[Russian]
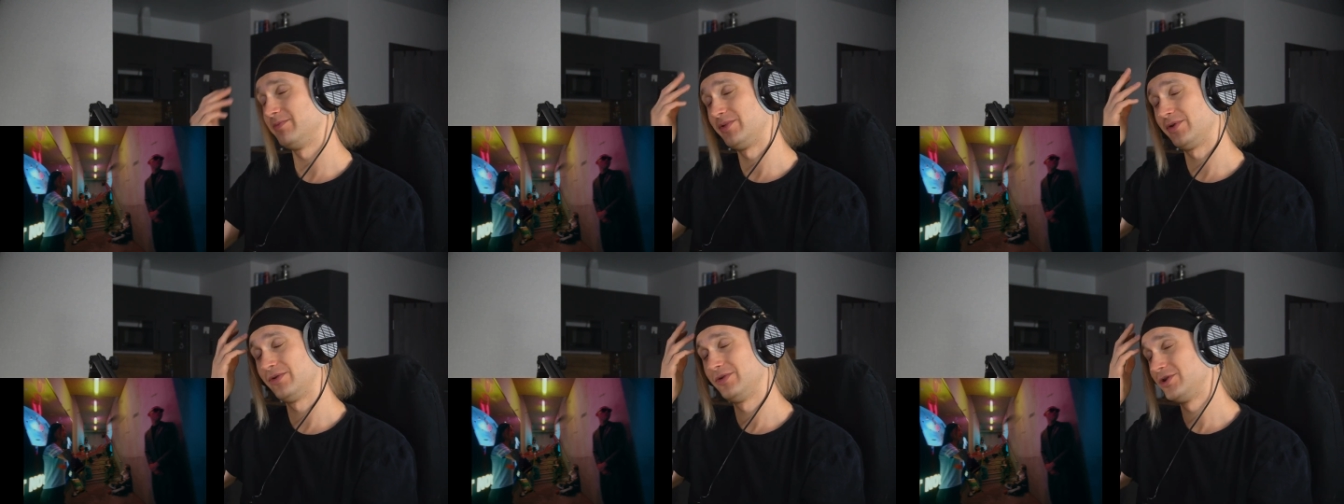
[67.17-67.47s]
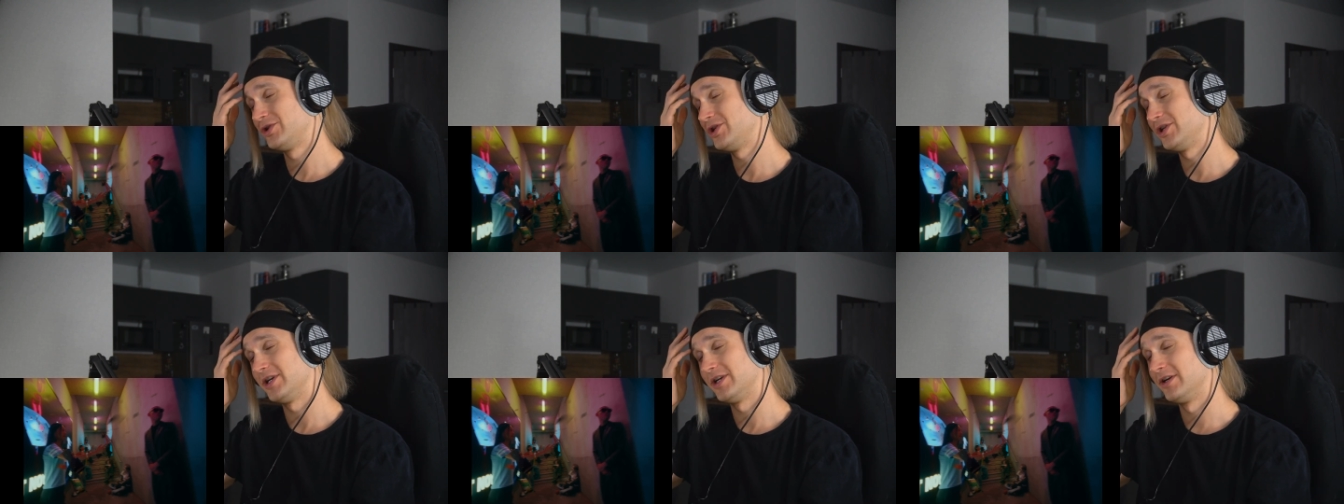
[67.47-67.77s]

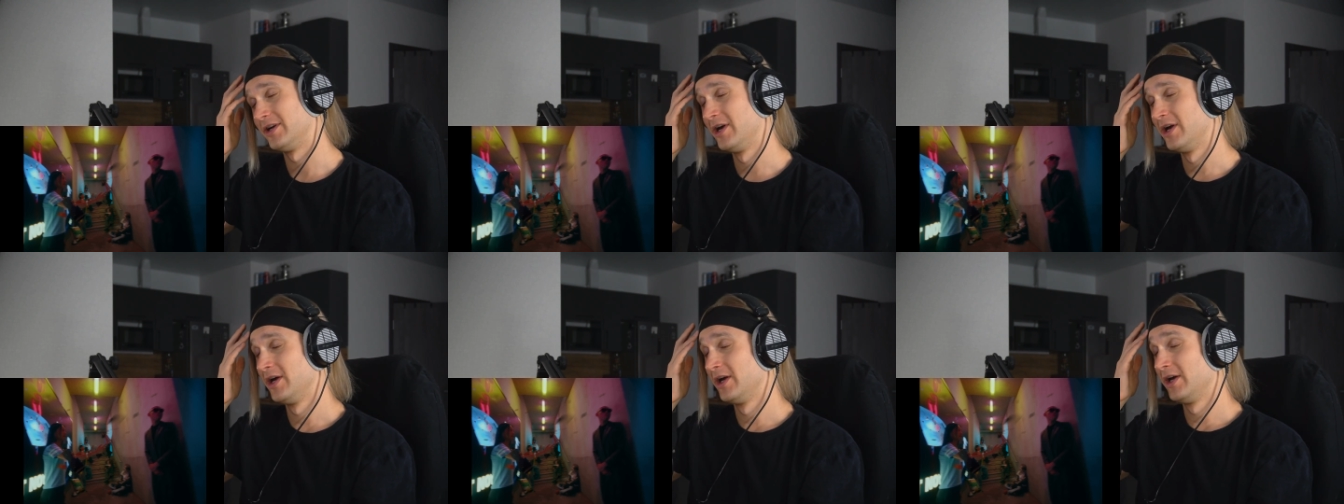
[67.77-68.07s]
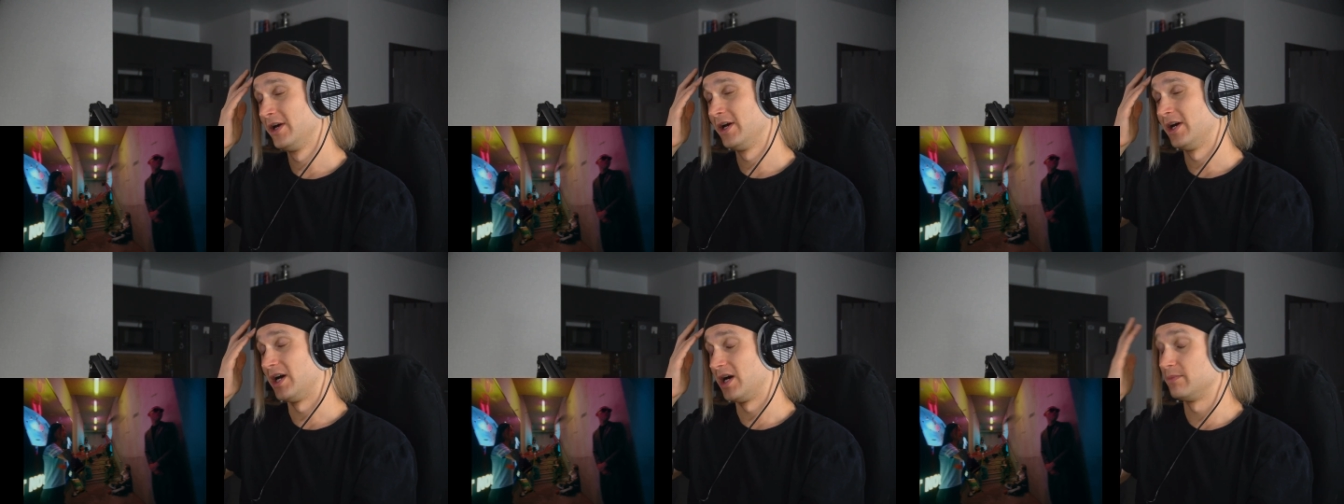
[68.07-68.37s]
прочее.
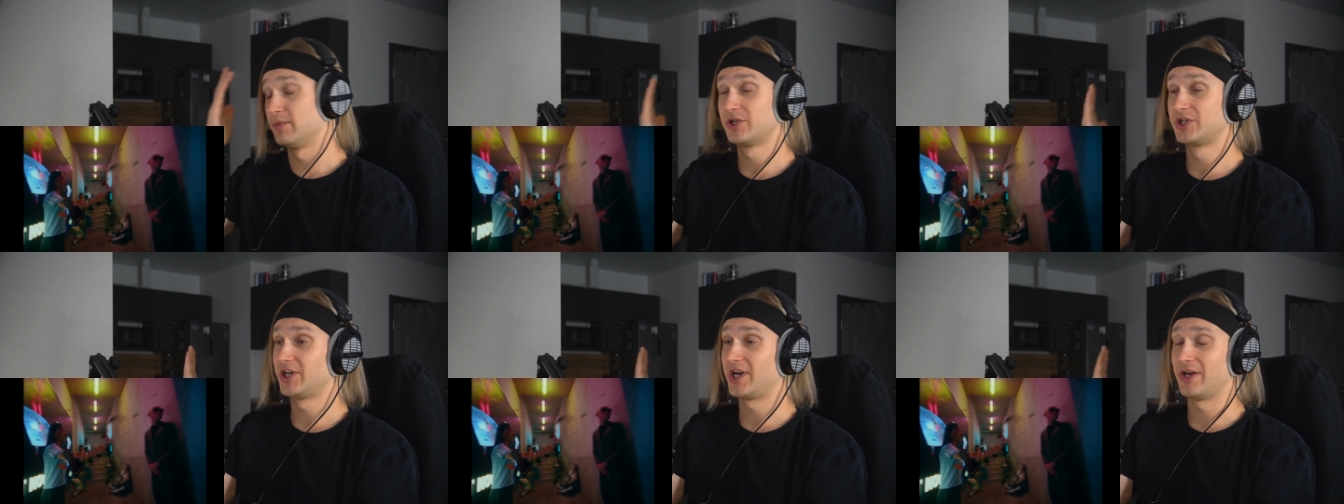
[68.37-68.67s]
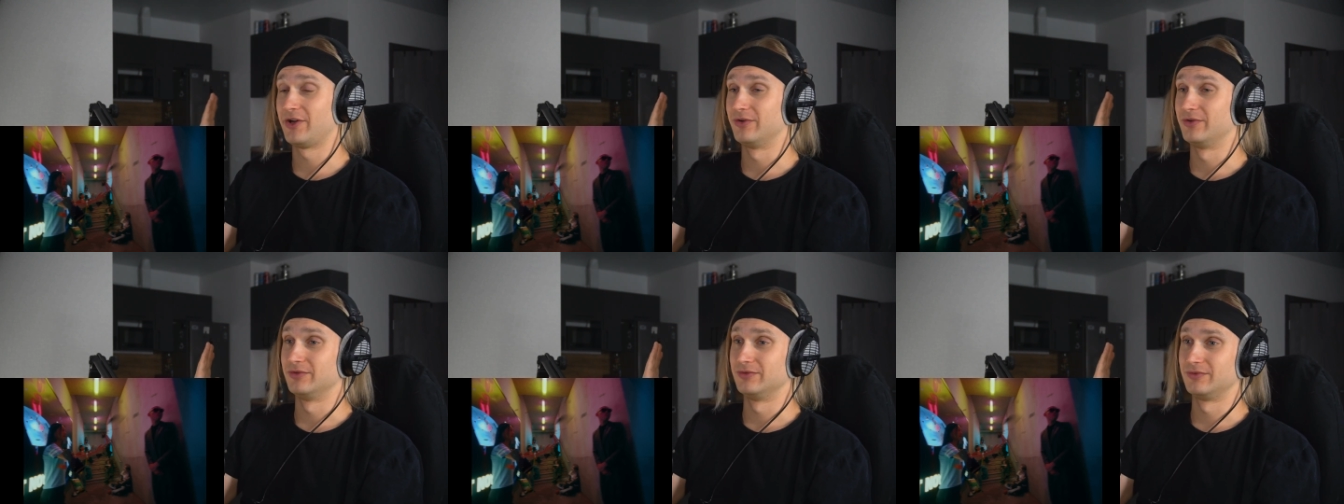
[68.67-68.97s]

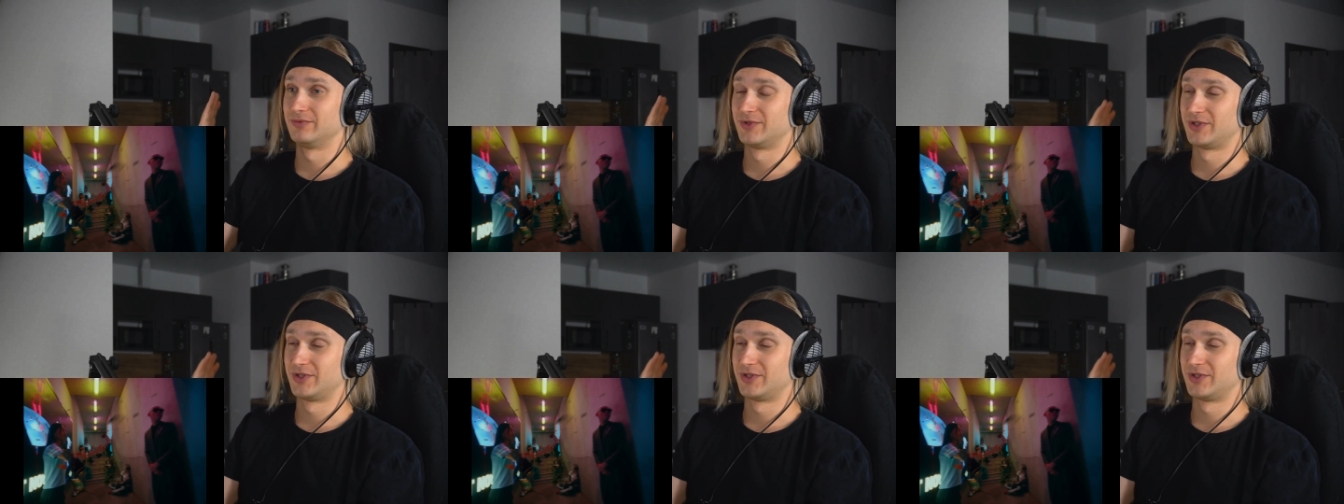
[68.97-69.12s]
Обожаю